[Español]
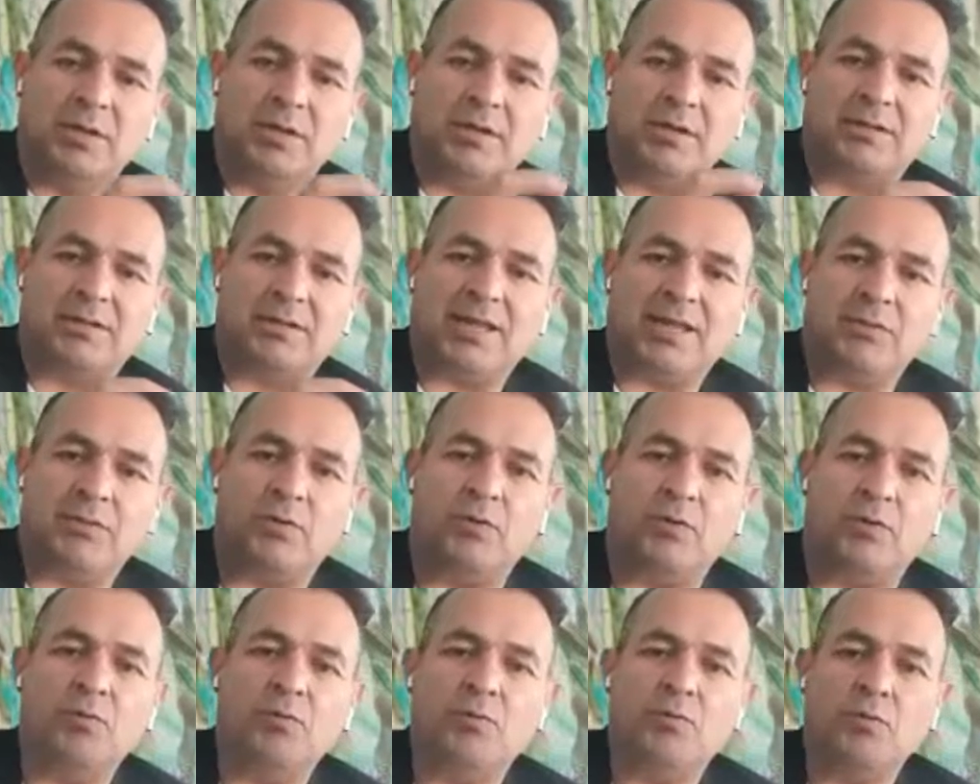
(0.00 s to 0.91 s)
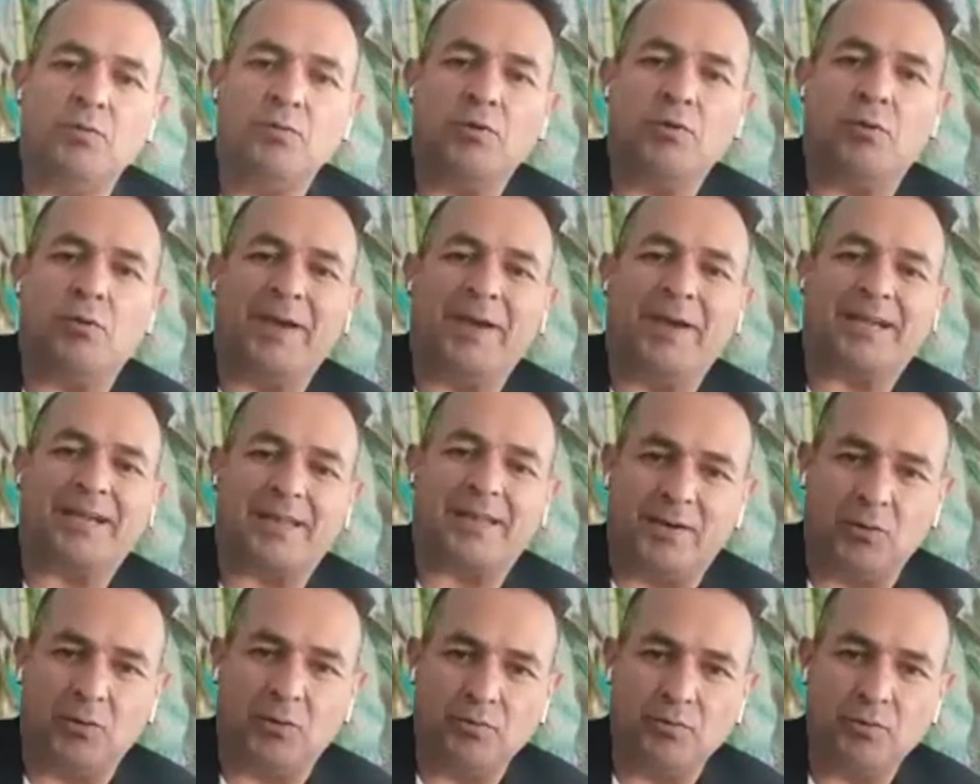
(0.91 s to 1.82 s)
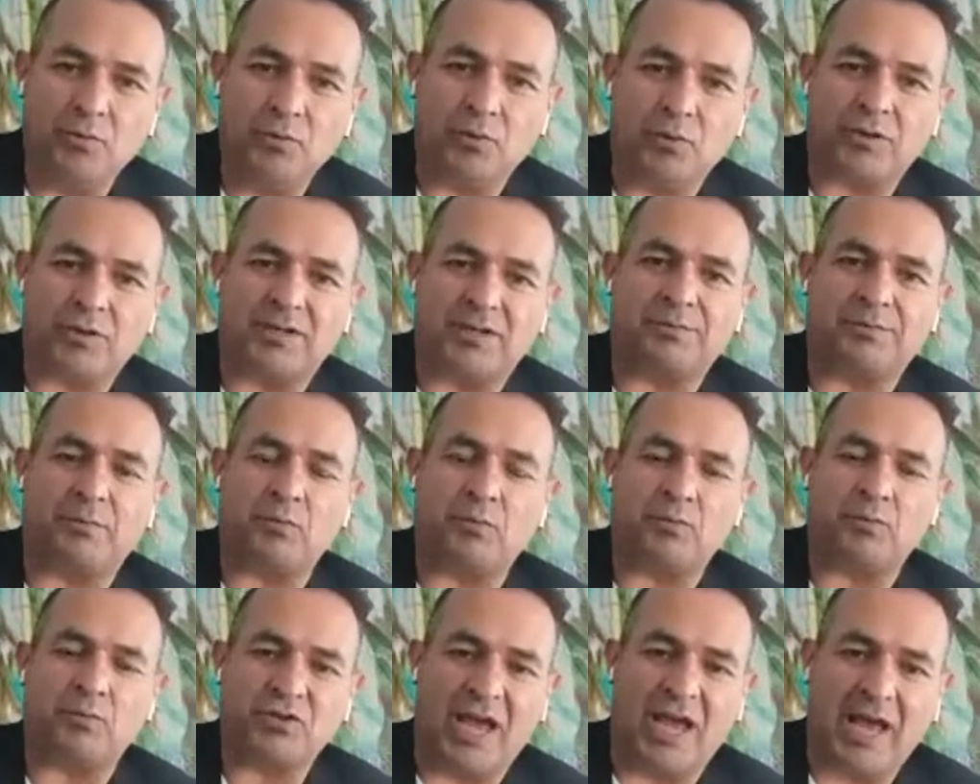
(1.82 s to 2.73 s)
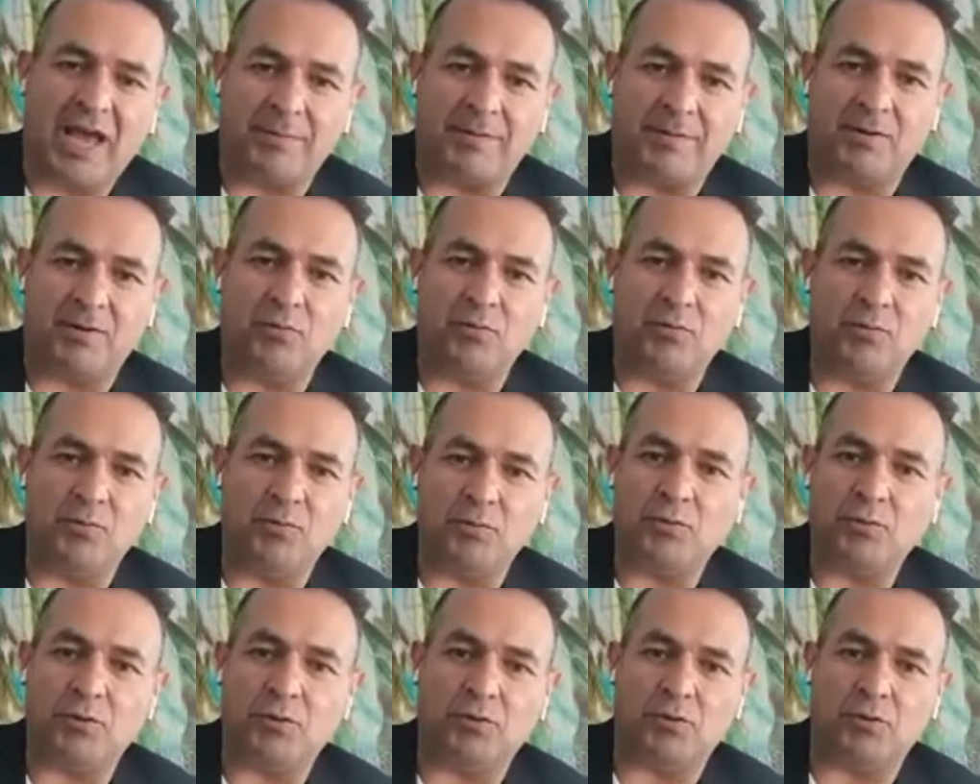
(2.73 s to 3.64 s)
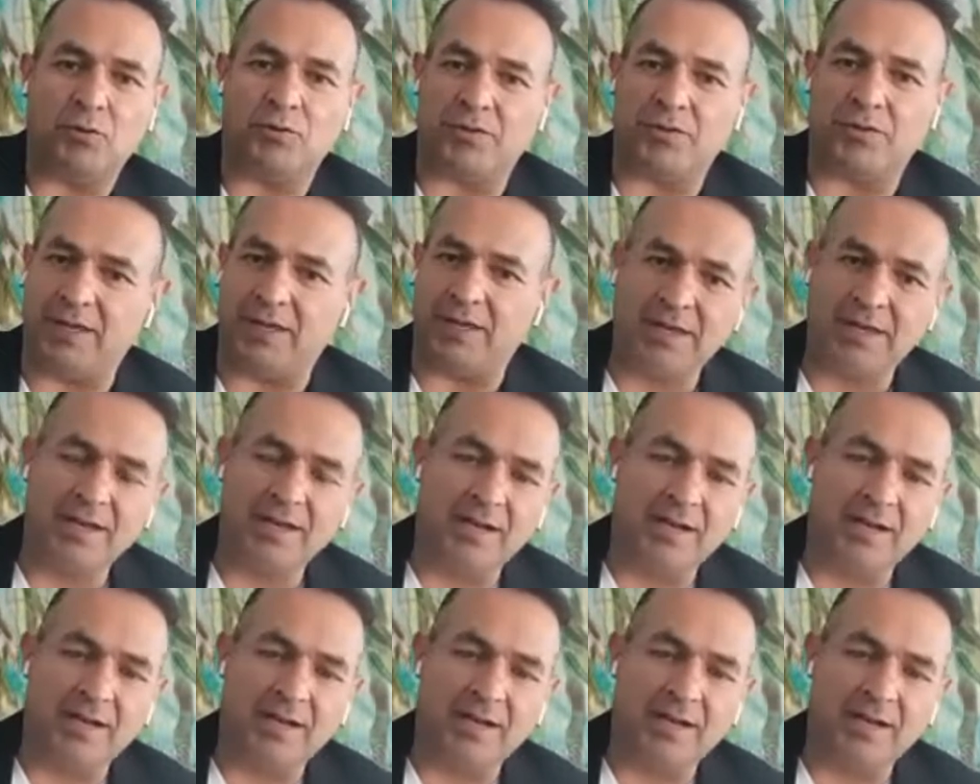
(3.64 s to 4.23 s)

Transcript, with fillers: Entrando en un mundo verde, en un mundo responsable, en un mundo en donde